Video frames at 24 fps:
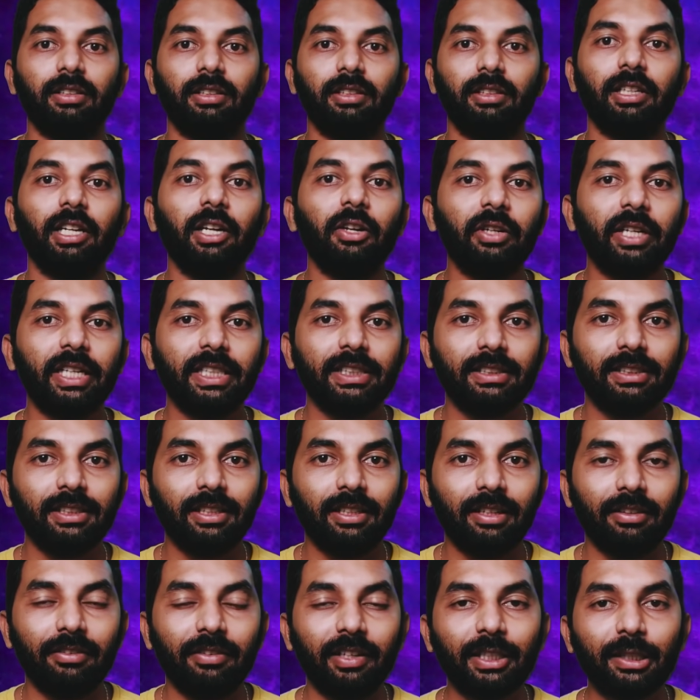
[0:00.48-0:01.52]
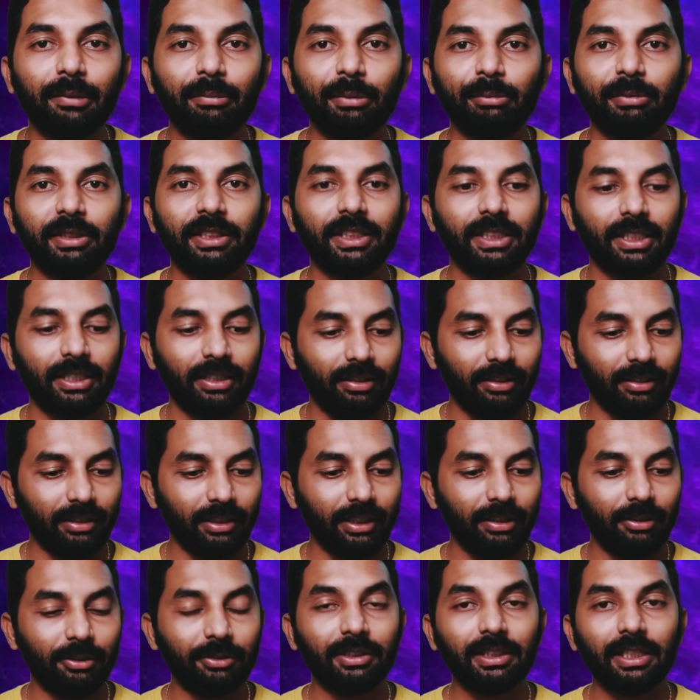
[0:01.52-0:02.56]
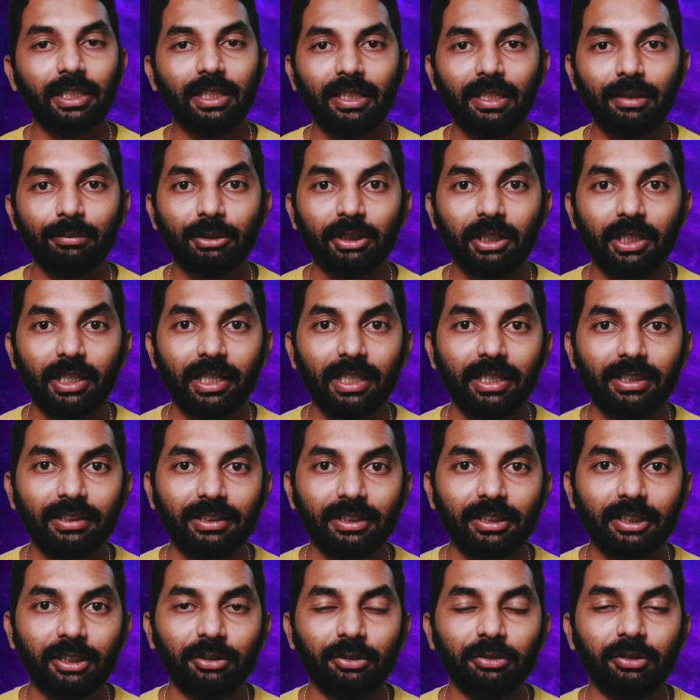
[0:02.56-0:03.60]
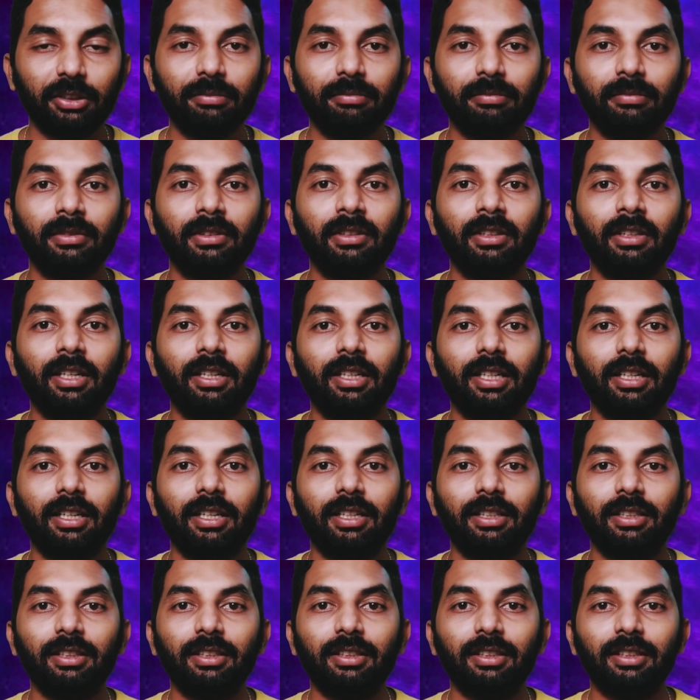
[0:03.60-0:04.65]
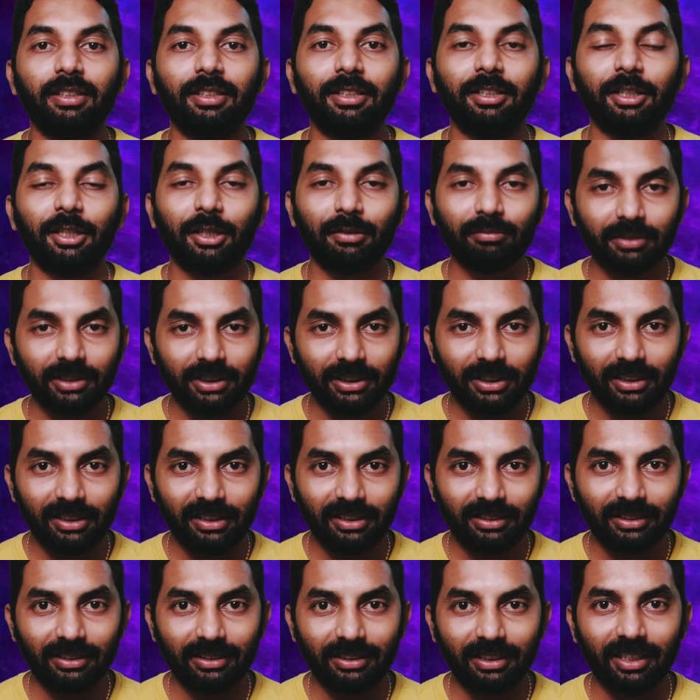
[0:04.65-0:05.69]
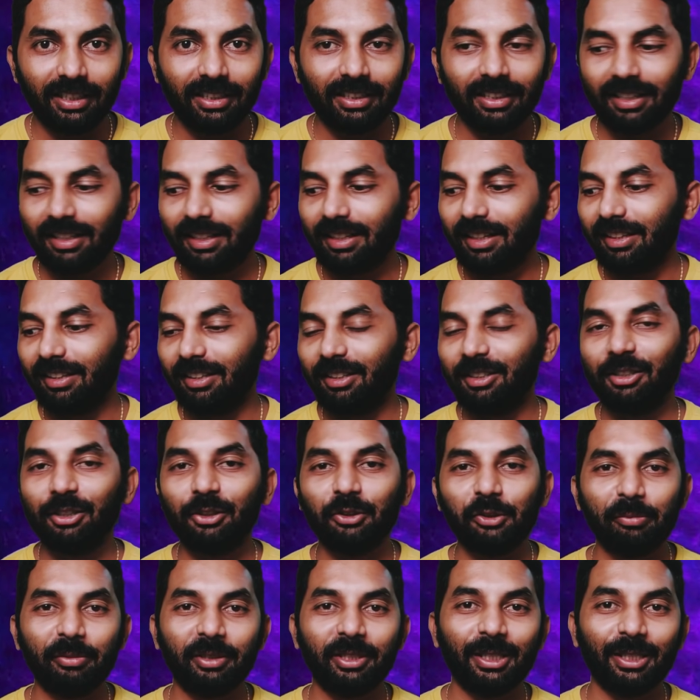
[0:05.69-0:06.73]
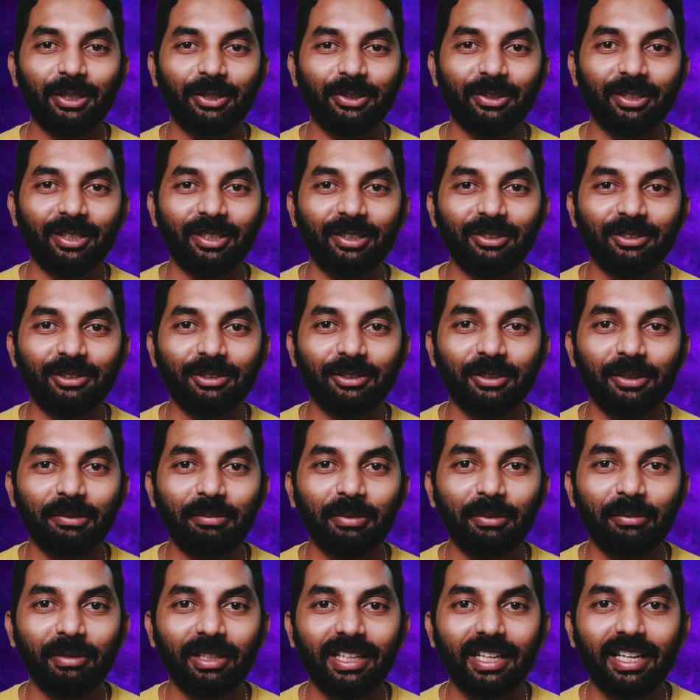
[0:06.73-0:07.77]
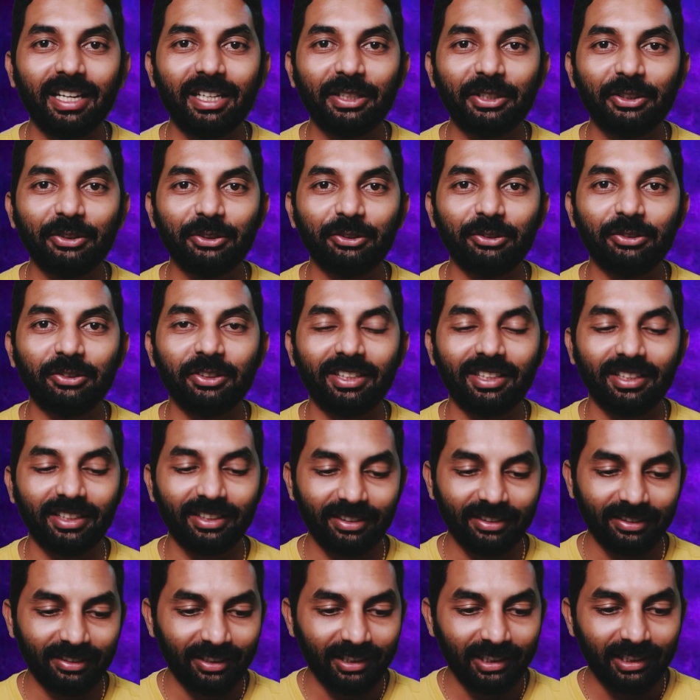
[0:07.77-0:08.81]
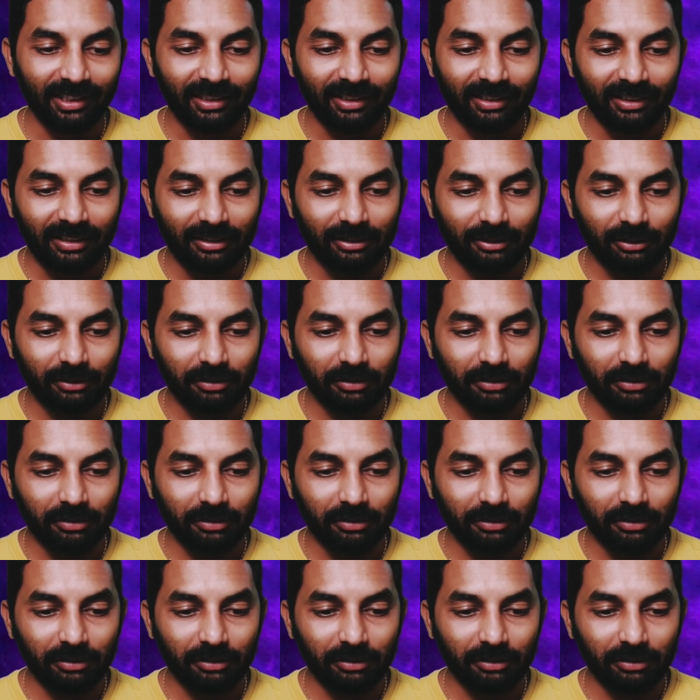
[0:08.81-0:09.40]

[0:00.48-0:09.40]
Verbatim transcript: హలో గైస్ వెల్కమ్ టు మై ఛానల్ ఈరోజు జరిగిన ఎపిసోడ్ హైలైట్స్ ఏంటో చూద్దాం అండ్ నామినేషన్ లిస్ట్ కరెక్టా కాదా అని డౌట్ పడ్డట్టున్నారు సో ఇప్పుడు మీకు క్లారిటీ వచ్చి ఉంటుంది సో